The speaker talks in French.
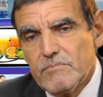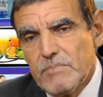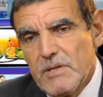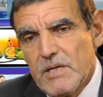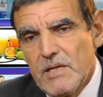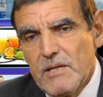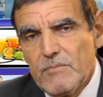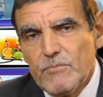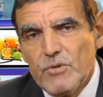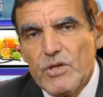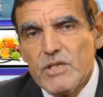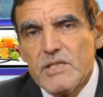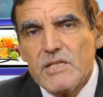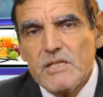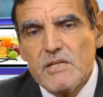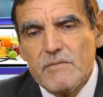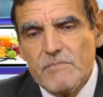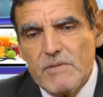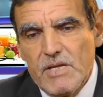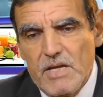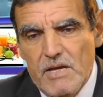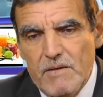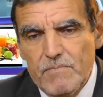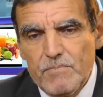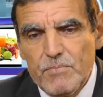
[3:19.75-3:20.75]
pas la moitié,
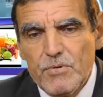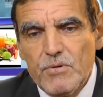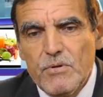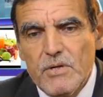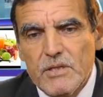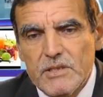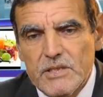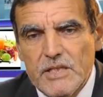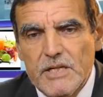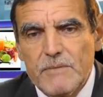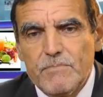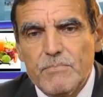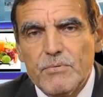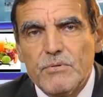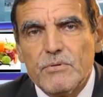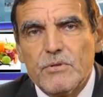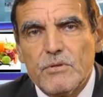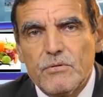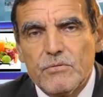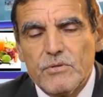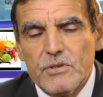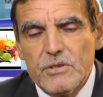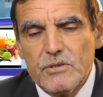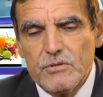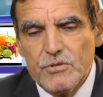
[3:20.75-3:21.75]
mais un peu, un très peu,
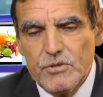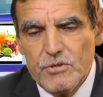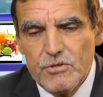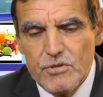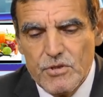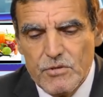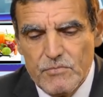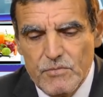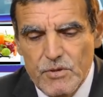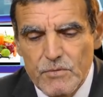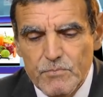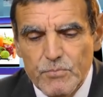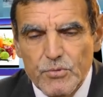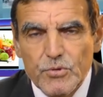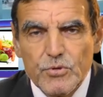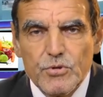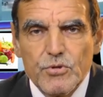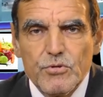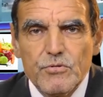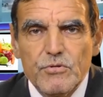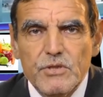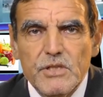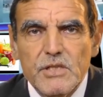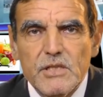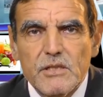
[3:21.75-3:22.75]
donc justement pour
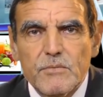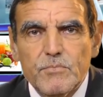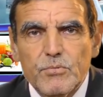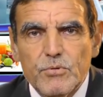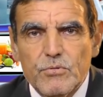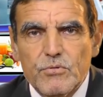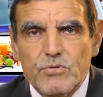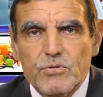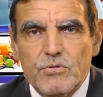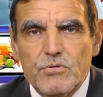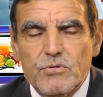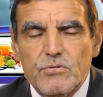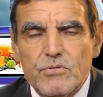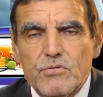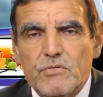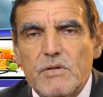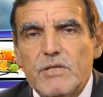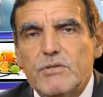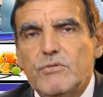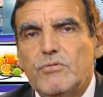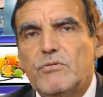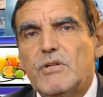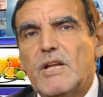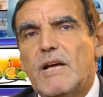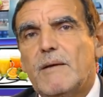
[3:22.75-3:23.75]
tenir, pour que ce
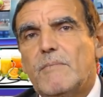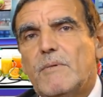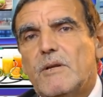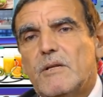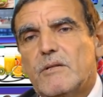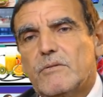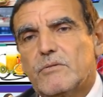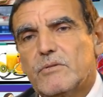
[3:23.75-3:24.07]
soit tenable,